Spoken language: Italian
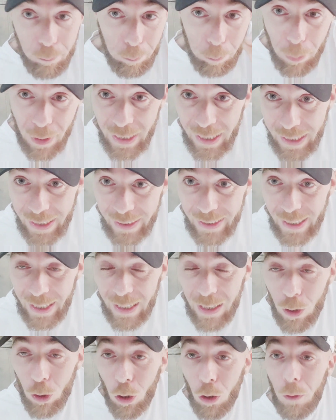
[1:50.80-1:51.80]
per
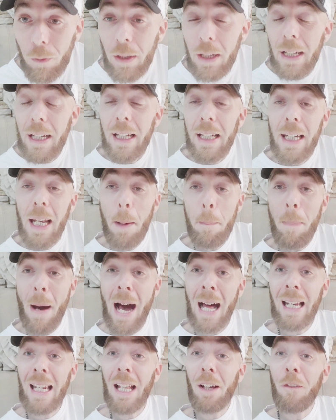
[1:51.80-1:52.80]
intero. La
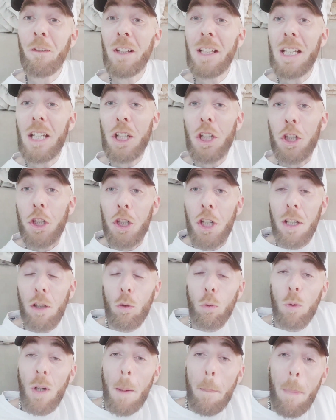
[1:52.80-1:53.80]
palla finisce
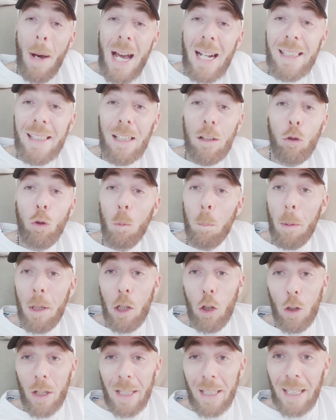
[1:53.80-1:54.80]
sulla parte
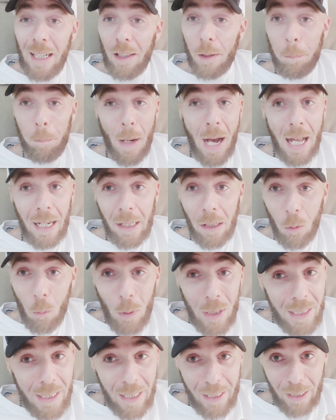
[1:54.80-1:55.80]
superiore della spalla,
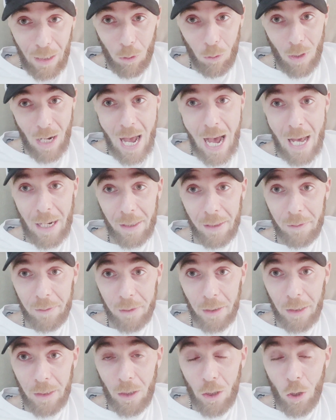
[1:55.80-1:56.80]
quindi è regolare.
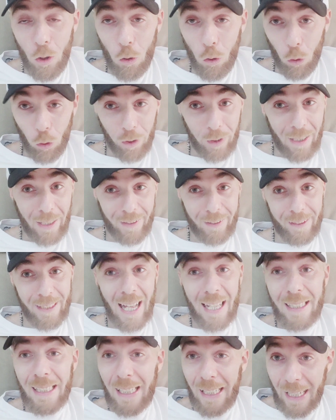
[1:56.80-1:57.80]
Non
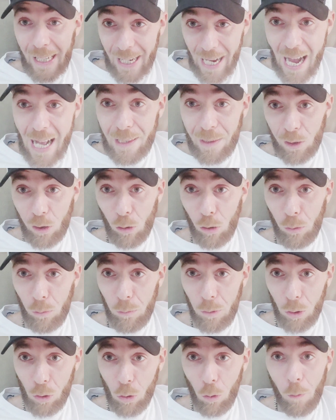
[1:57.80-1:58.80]
scassate il
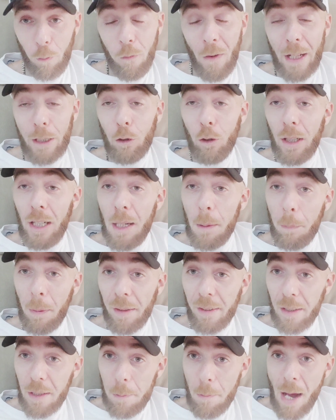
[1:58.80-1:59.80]
cazzo col fatto della
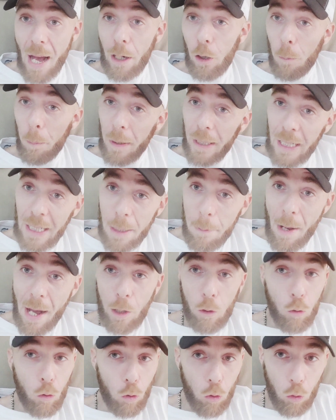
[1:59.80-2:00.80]
presa di mano, perché la
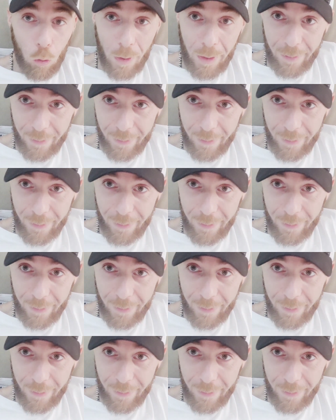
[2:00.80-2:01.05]
mano non